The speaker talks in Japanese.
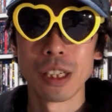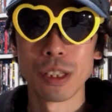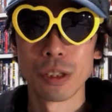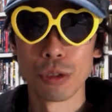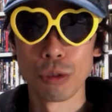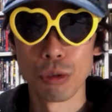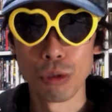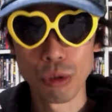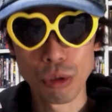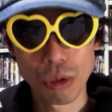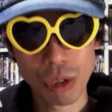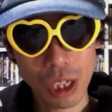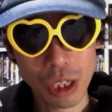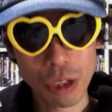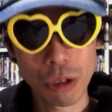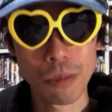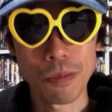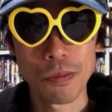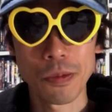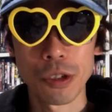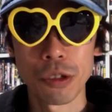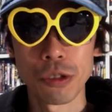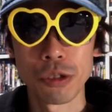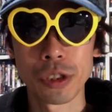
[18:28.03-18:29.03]
洋画
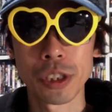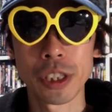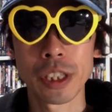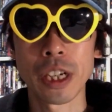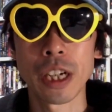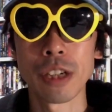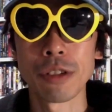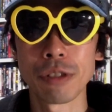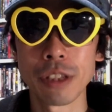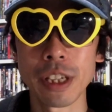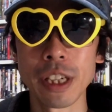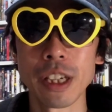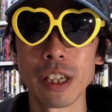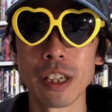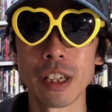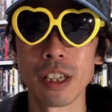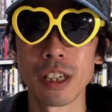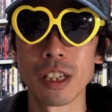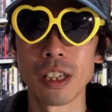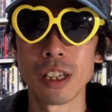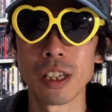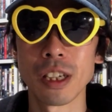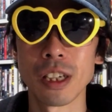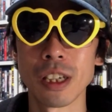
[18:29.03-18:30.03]
の吹き替えのね、
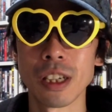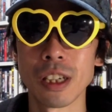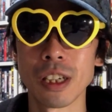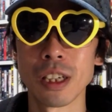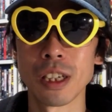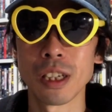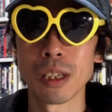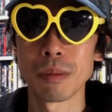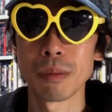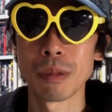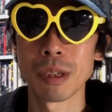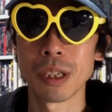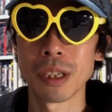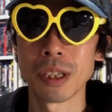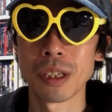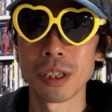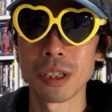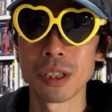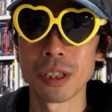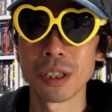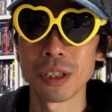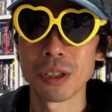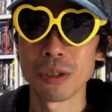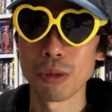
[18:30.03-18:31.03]
えー、
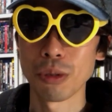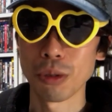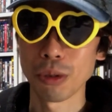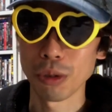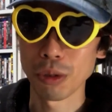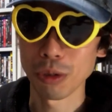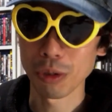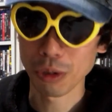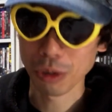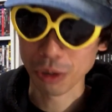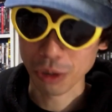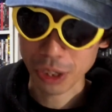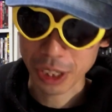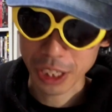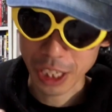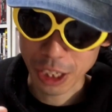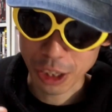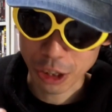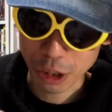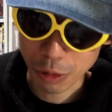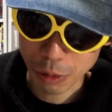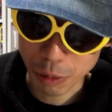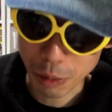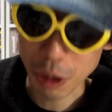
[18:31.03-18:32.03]
まあ、方の
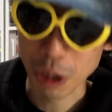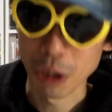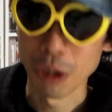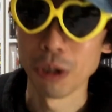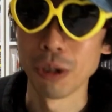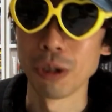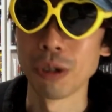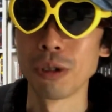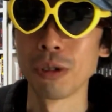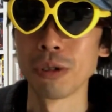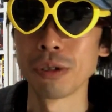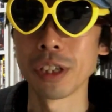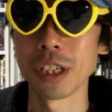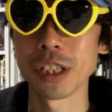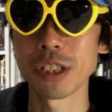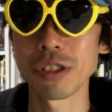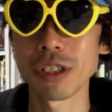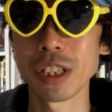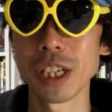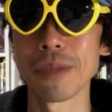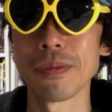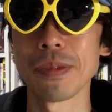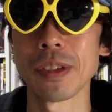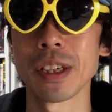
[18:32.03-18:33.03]
声優のも同じ
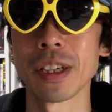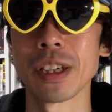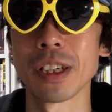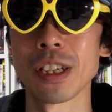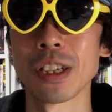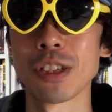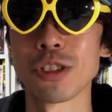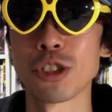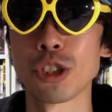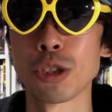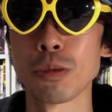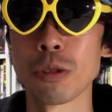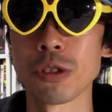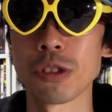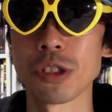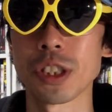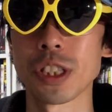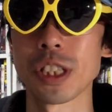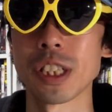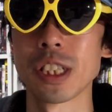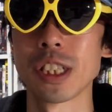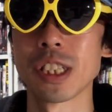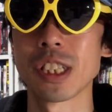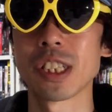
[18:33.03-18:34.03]
くらい、え注目
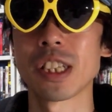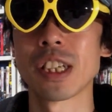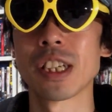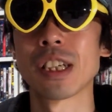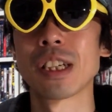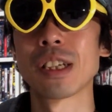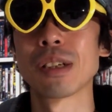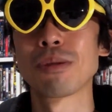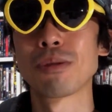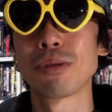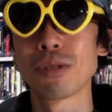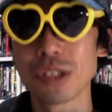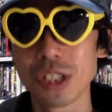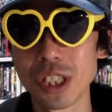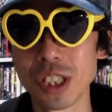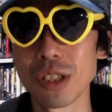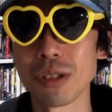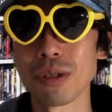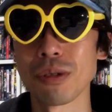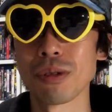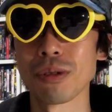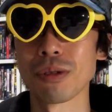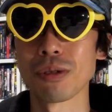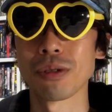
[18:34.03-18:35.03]
してほしい
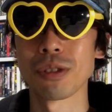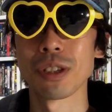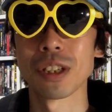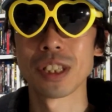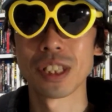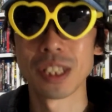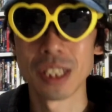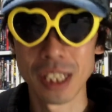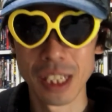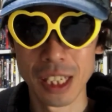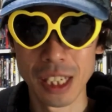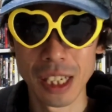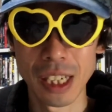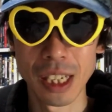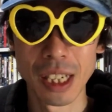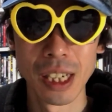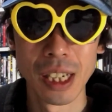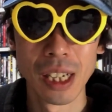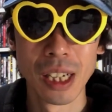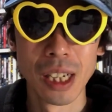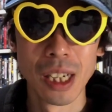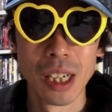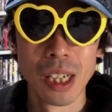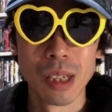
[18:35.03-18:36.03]
とのことですね。
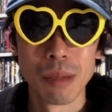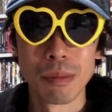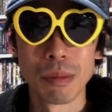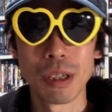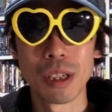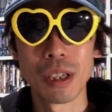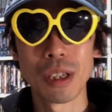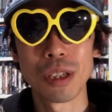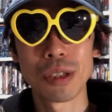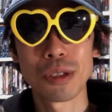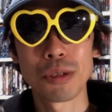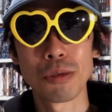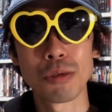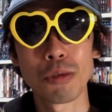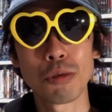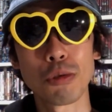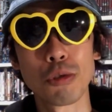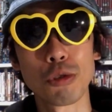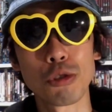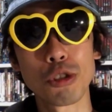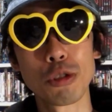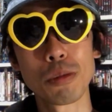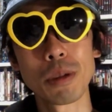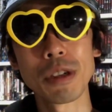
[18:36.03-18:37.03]
まあその
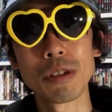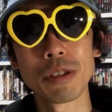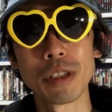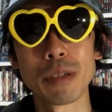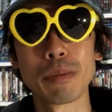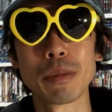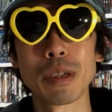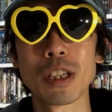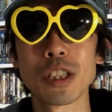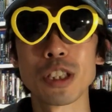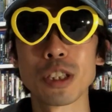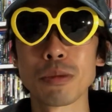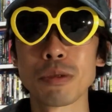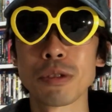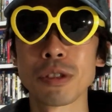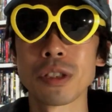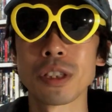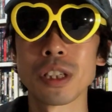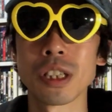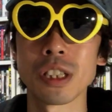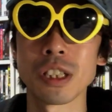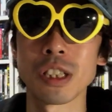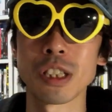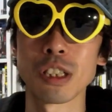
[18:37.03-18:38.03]
言葉をね、まあ自分
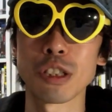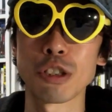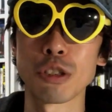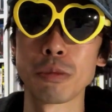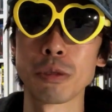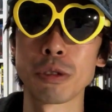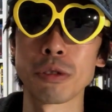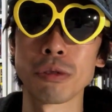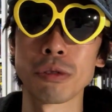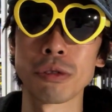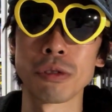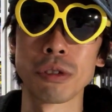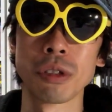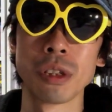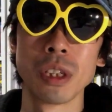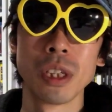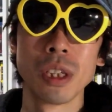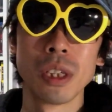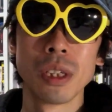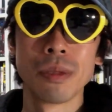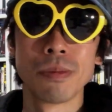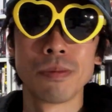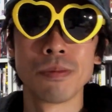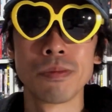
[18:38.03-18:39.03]
的に汲み取ると、
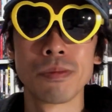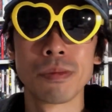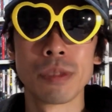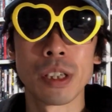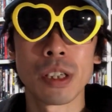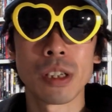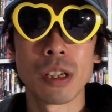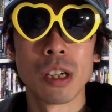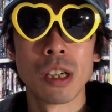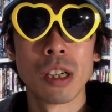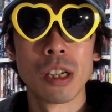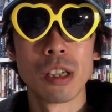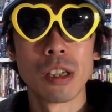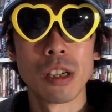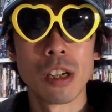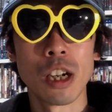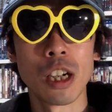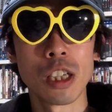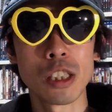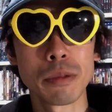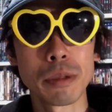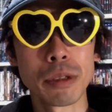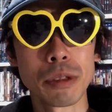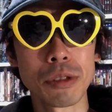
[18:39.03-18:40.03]
うん、なんか
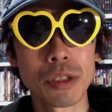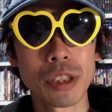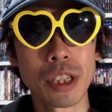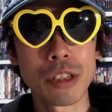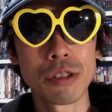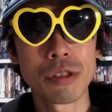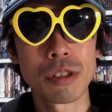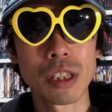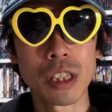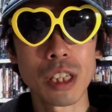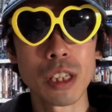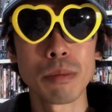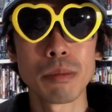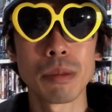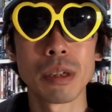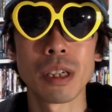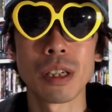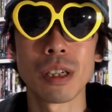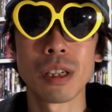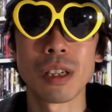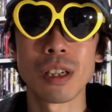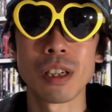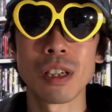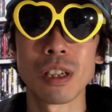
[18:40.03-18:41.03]
アニメの声優がね、
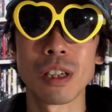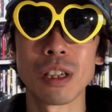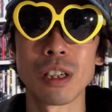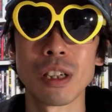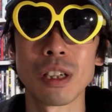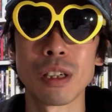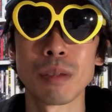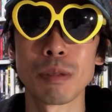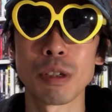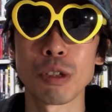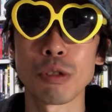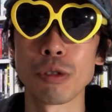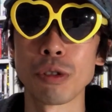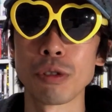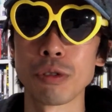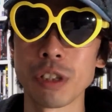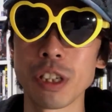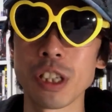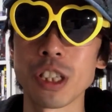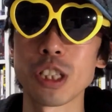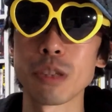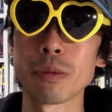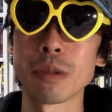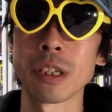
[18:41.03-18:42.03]
まあ、まあこういうの
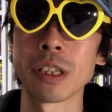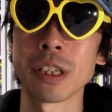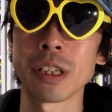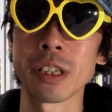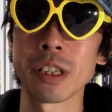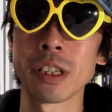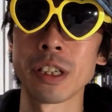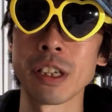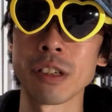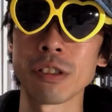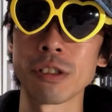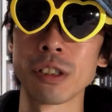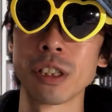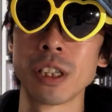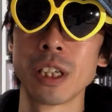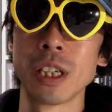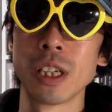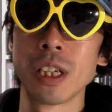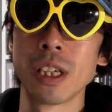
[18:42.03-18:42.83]
ね、芝居だけでなく、